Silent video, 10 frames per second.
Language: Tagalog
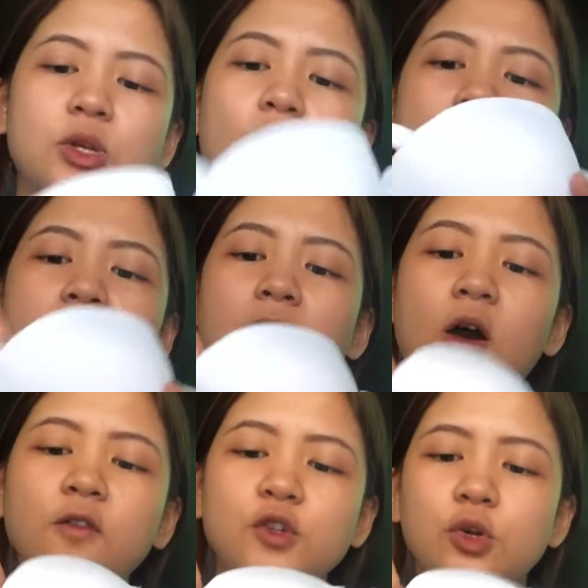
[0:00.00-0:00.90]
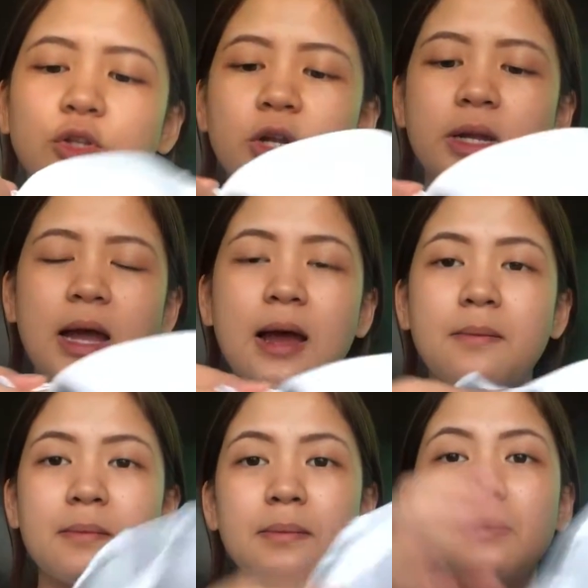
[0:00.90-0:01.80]
So, kahit naka off-shoulder
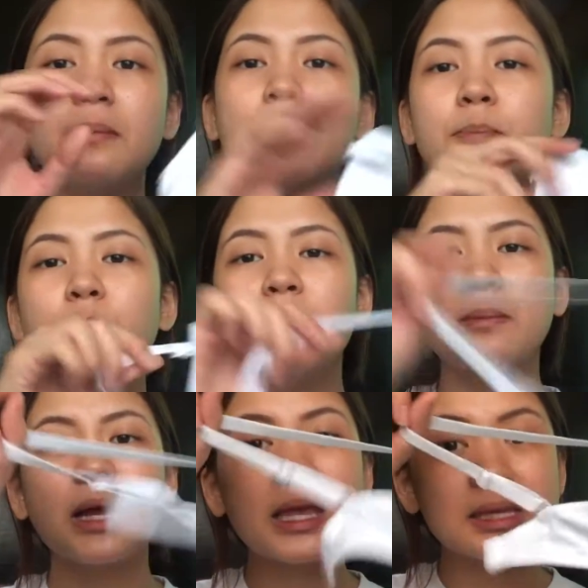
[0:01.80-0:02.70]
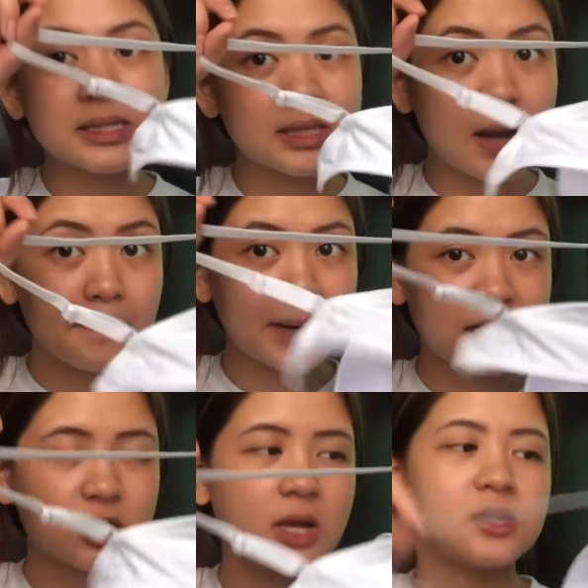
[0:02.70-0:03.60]
ka, ma magiging
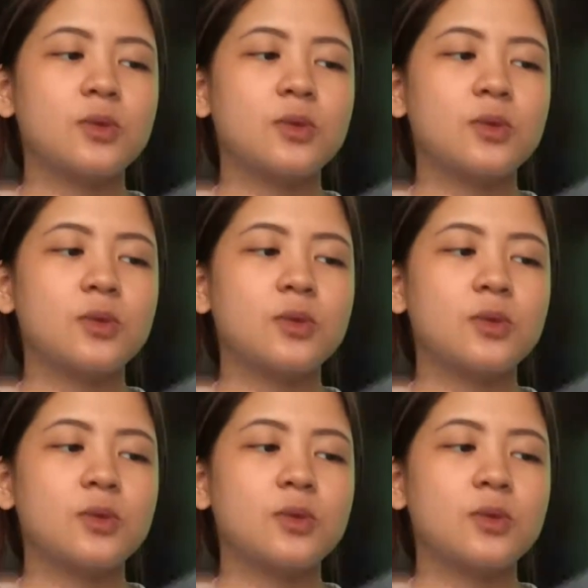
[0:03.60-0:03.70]
strapless siya.